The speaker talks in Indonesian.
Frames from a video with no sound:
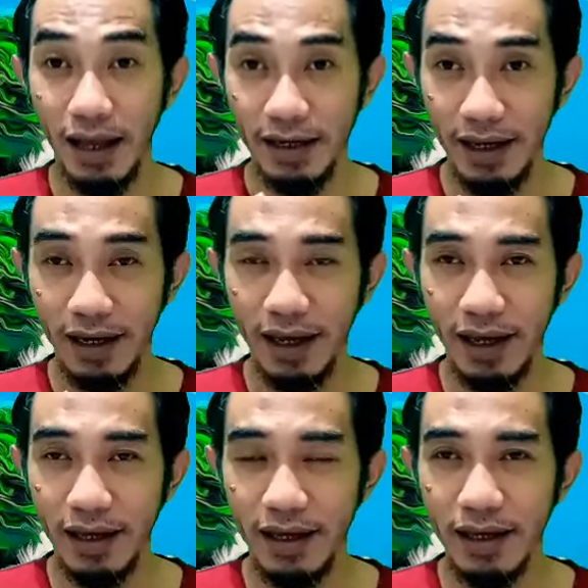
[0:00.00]

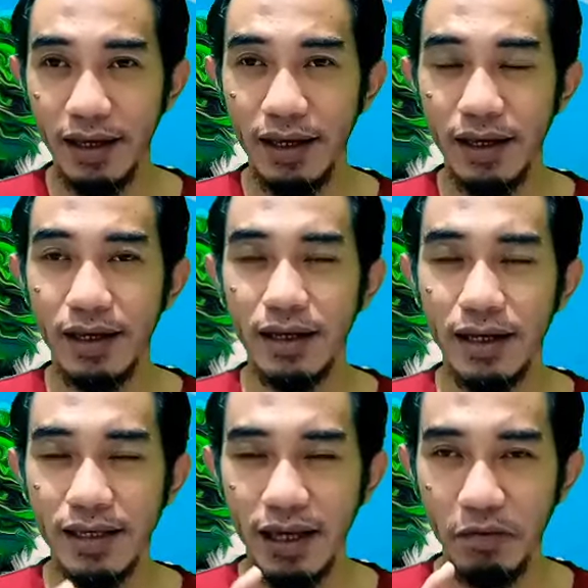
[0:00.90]
adalah
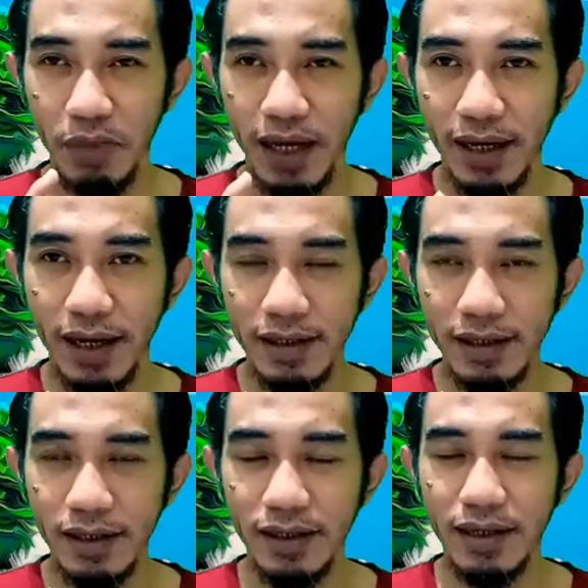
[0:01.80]

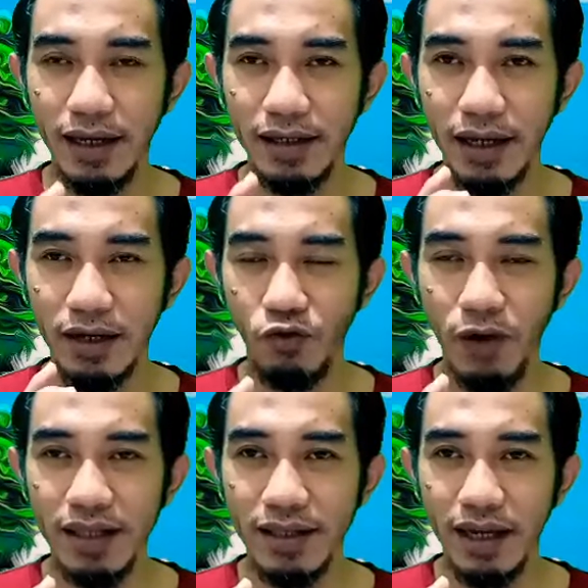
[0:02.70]
kesabaran dan
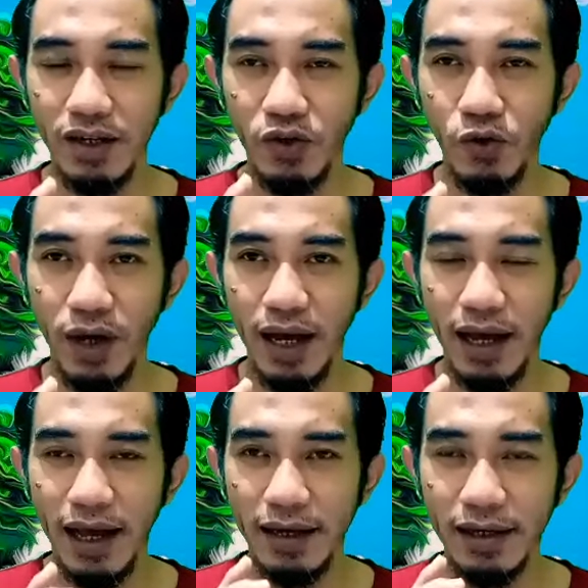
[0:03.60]
kekuatan
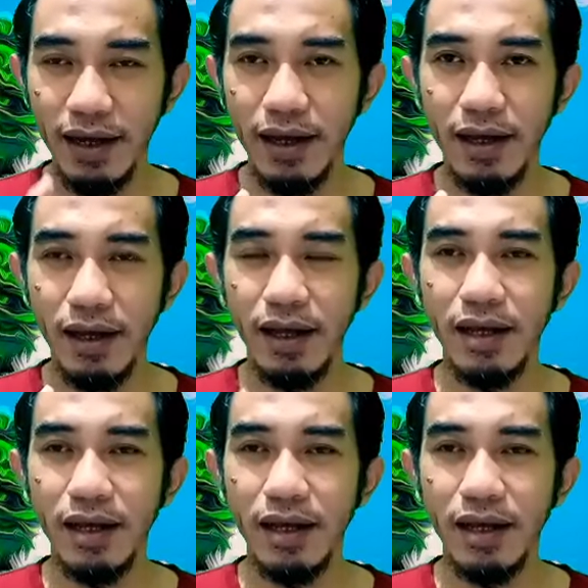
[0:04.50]
doa Anda